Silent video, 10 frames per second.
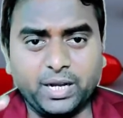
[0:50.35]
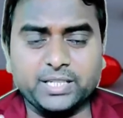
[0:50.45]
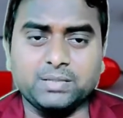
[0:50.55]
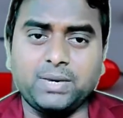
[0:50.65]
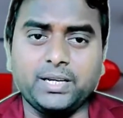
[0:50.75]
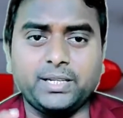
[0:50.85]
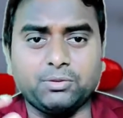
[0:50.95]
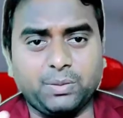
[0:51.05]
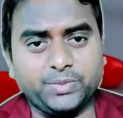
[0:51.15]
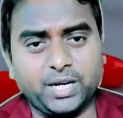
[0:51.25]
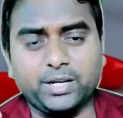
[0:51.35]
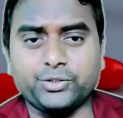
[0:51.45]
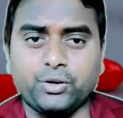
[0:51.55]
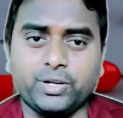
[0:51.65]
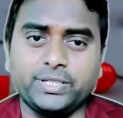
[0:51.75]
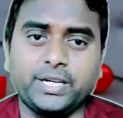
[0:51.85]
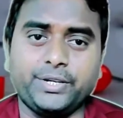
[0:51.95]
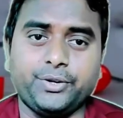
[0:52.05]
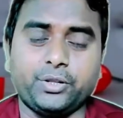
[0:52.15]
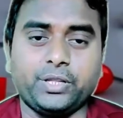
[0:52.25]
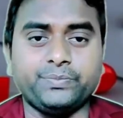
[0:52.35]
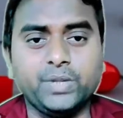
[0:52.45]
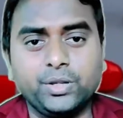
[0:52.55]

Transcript: का इस्तेमाल किया तो आप जानना चाहोगे एंजाइटी क्या था